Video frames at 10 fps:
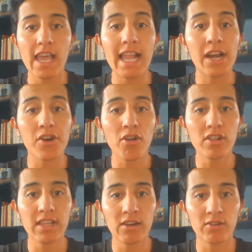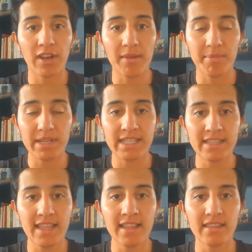el rol de los
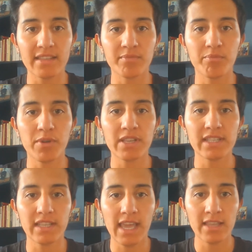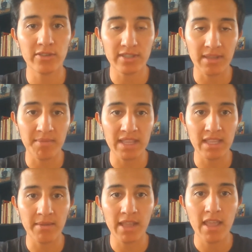representantes, pues ellos también
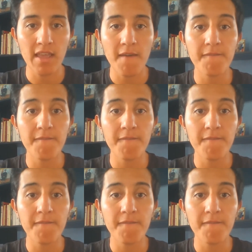deben